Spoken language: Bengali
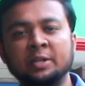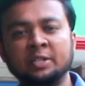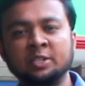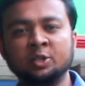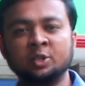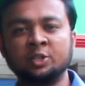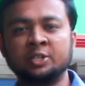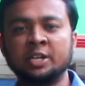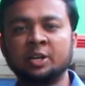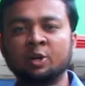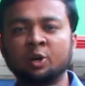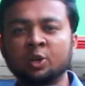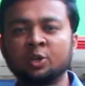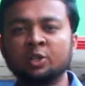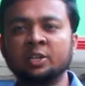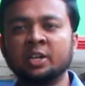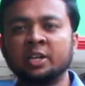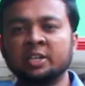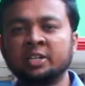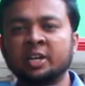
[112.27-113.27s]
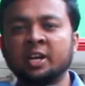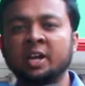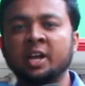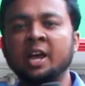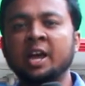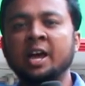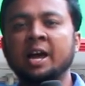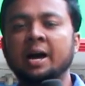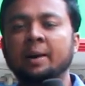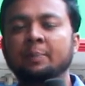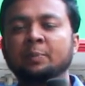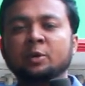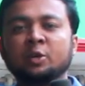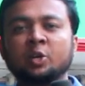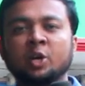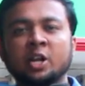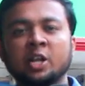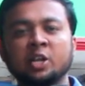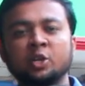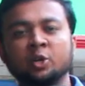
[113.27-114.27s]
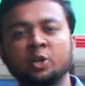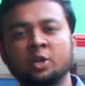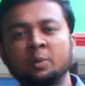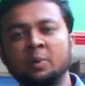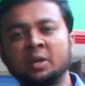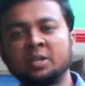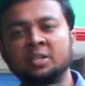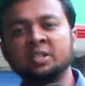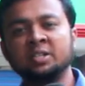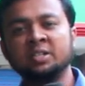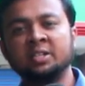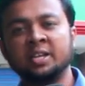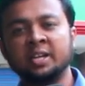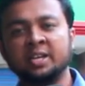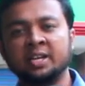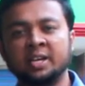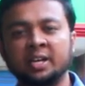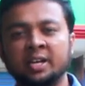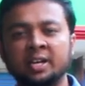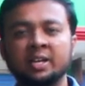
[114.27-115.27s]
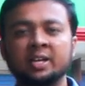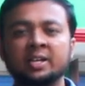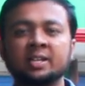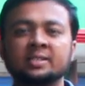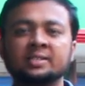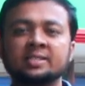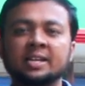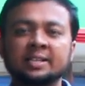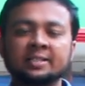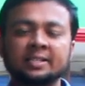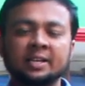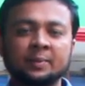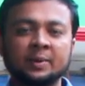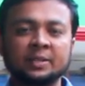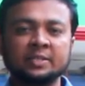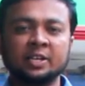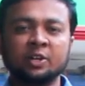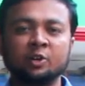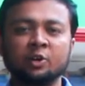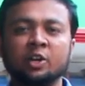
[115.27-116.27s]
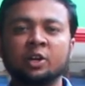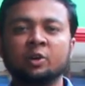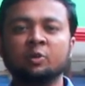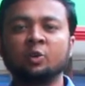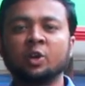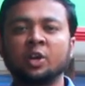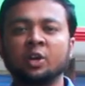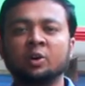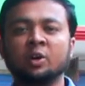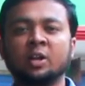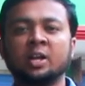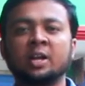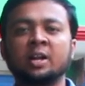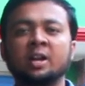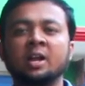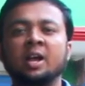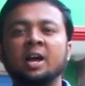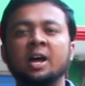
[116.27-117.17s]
ব্যতীত যে কোনো দিন এসে আপনি সরাসরি মেশিন দেখে যাচাই বাছাই করে ক্রয় করার